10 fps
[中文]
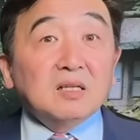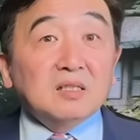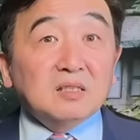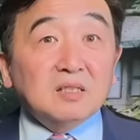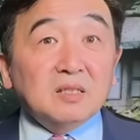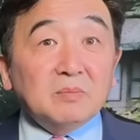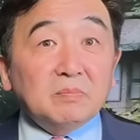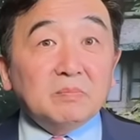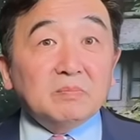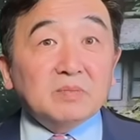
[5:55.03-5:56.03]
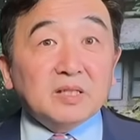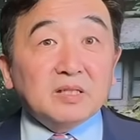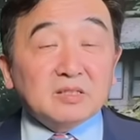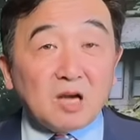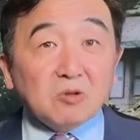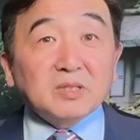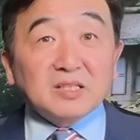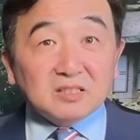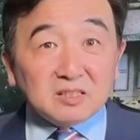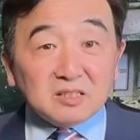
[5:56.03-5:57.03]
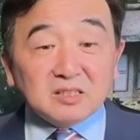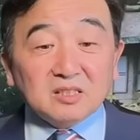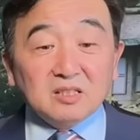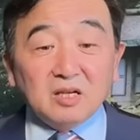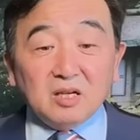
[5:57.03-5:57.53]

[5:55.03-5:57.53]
和这个朝鲜的支持，